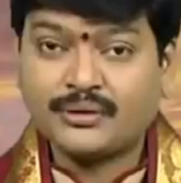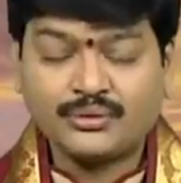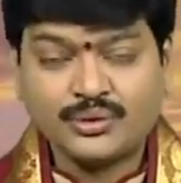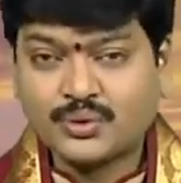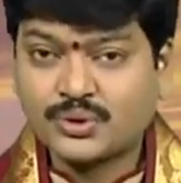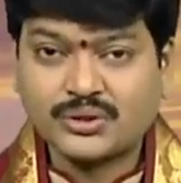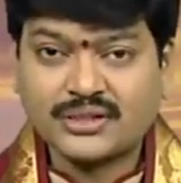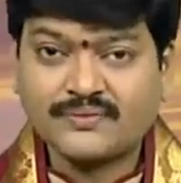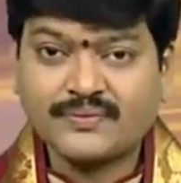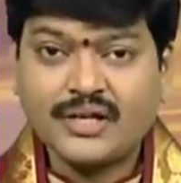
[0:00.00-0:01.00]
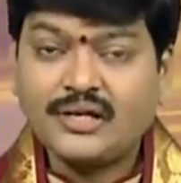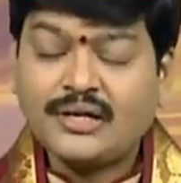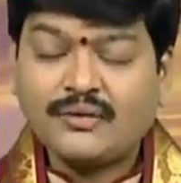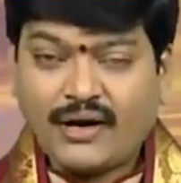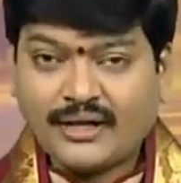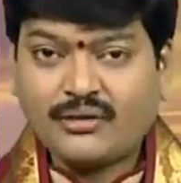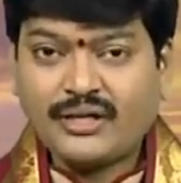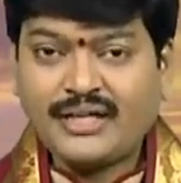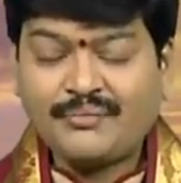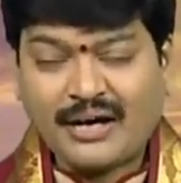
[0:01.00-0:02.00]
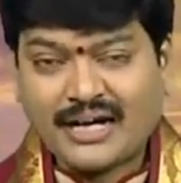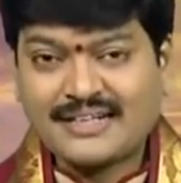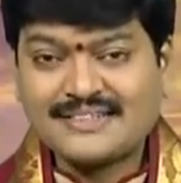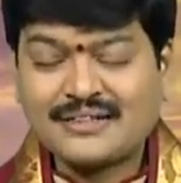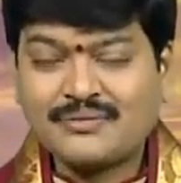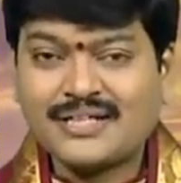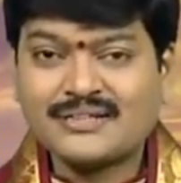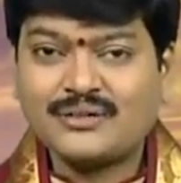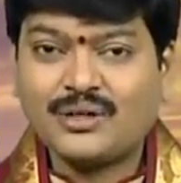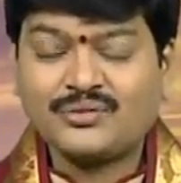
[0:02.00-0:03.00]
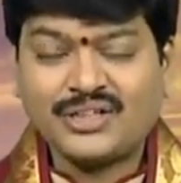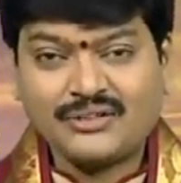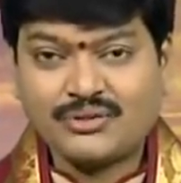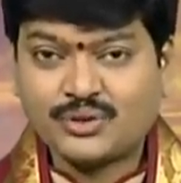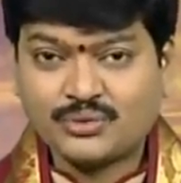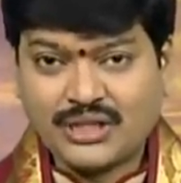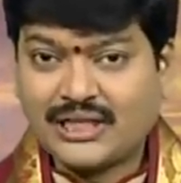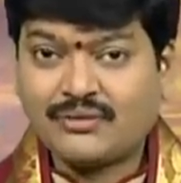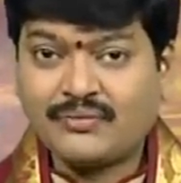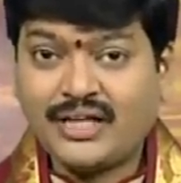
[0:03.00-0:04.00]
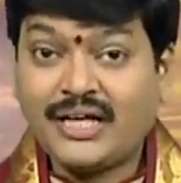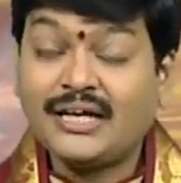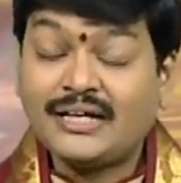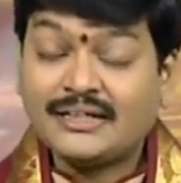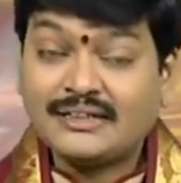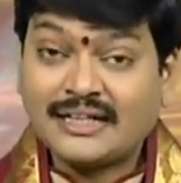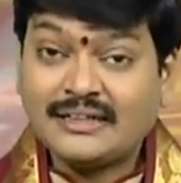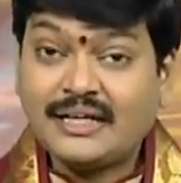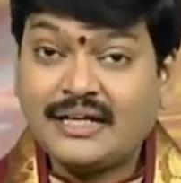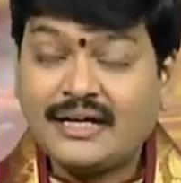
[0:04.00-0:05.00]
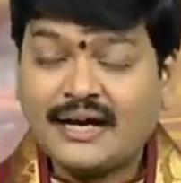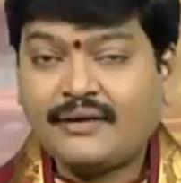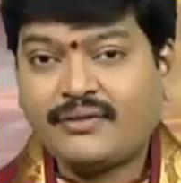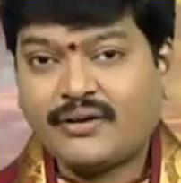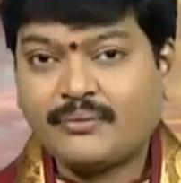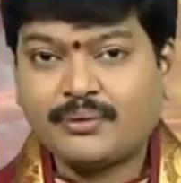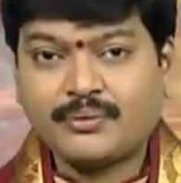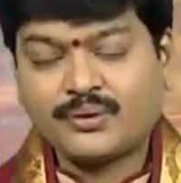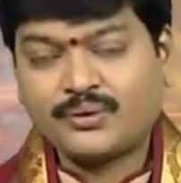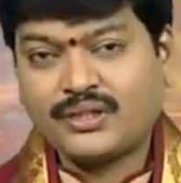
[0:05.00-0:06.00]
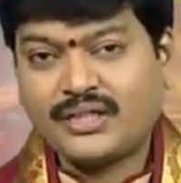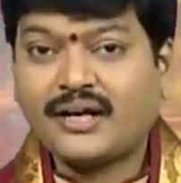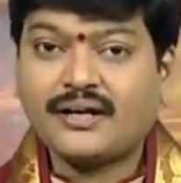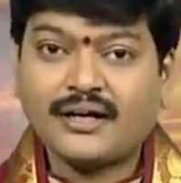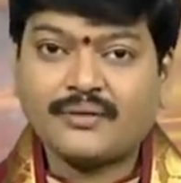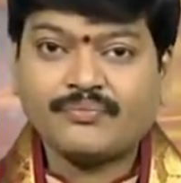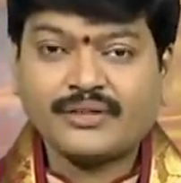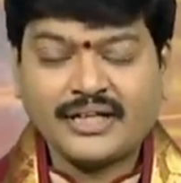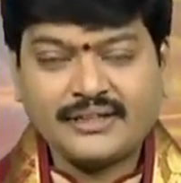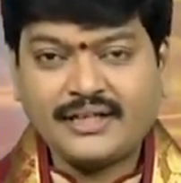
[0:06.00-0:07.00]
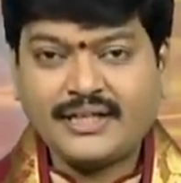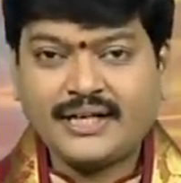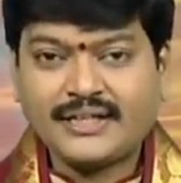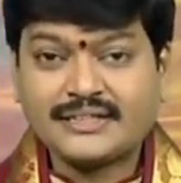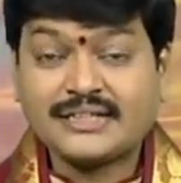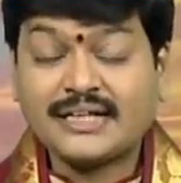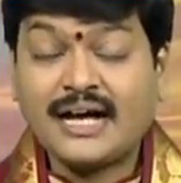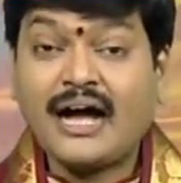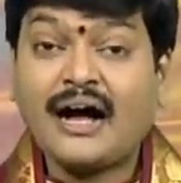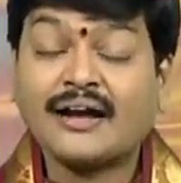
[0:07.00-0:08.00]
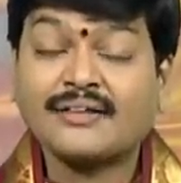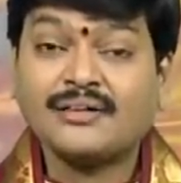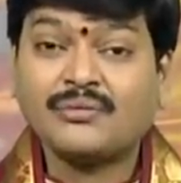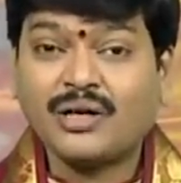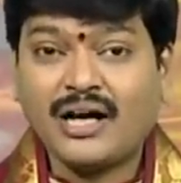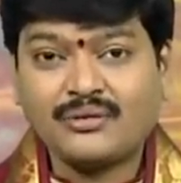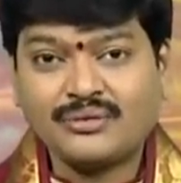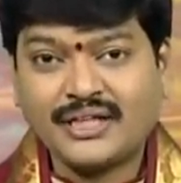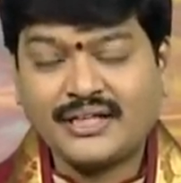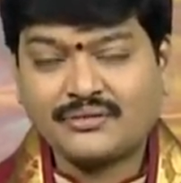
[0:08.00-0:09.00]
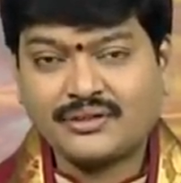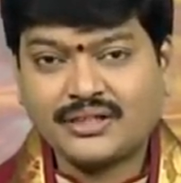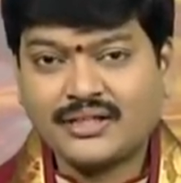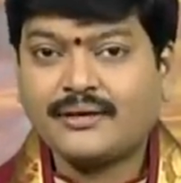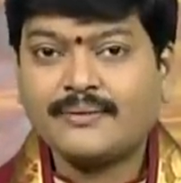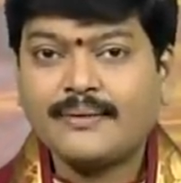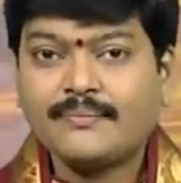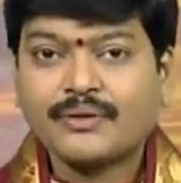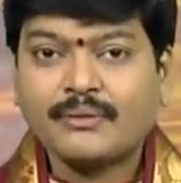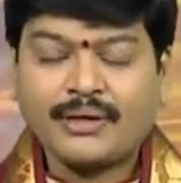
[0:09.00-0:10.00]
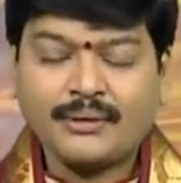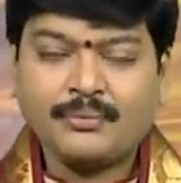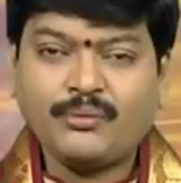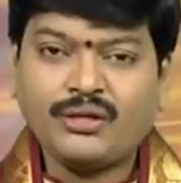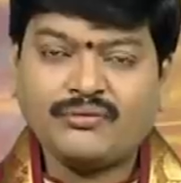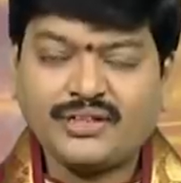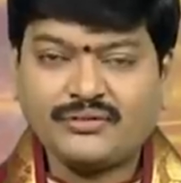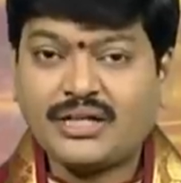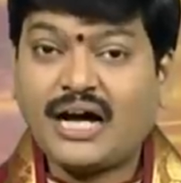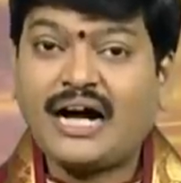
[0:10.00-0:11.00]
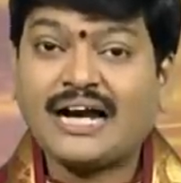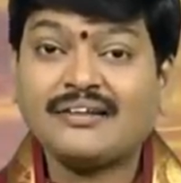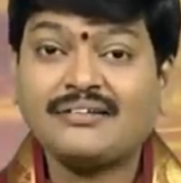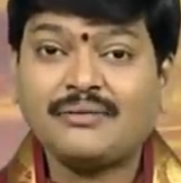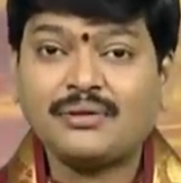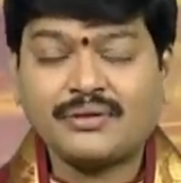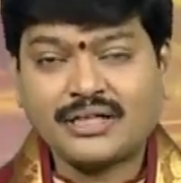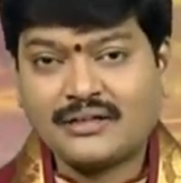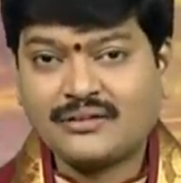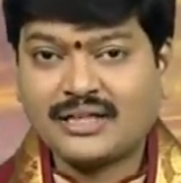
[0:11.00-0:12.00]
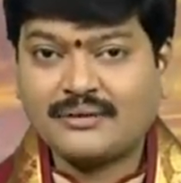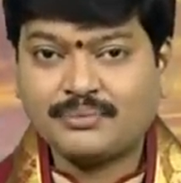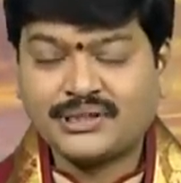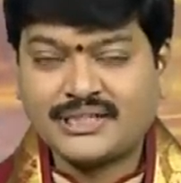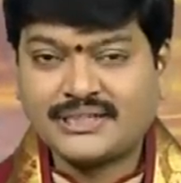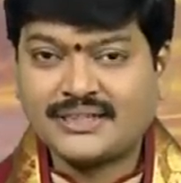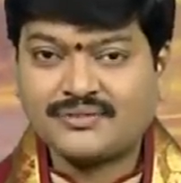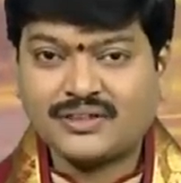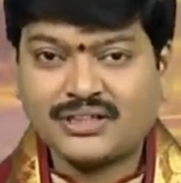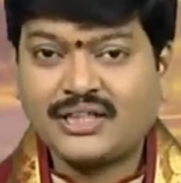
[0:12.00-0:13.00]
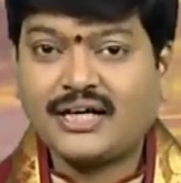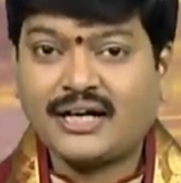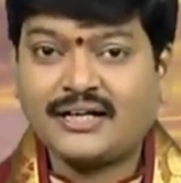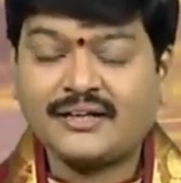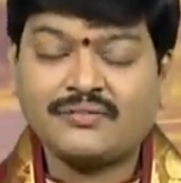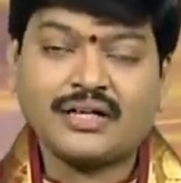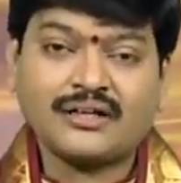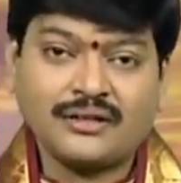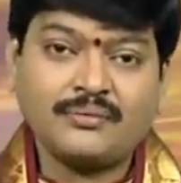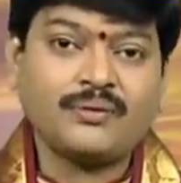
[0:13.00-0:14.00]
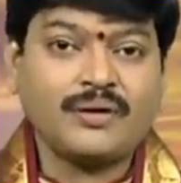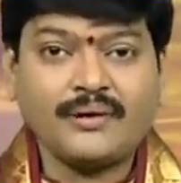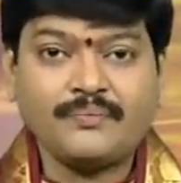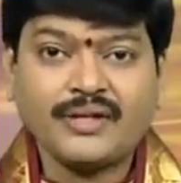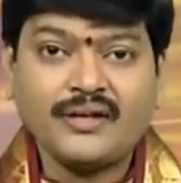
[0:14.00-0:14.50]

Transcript: పేర్కొంటూ వస్తున్నది వాటిలో ఈ మార్గశిర మాసంలో ఉండేటువంటి శుద్ధ నవమి నందిని అని వ్యవహరింపబడుతుంది అని అన్నారు నందిని అంటే సదా ఆనందముగా ఉండేటువంటిది పరిపూర్ణమైనటువంటి ఆనందమును మనకు అనుగ్రహింపజేసేటువంటిది అనేటువంటి అర్థములు ఉన్నాయి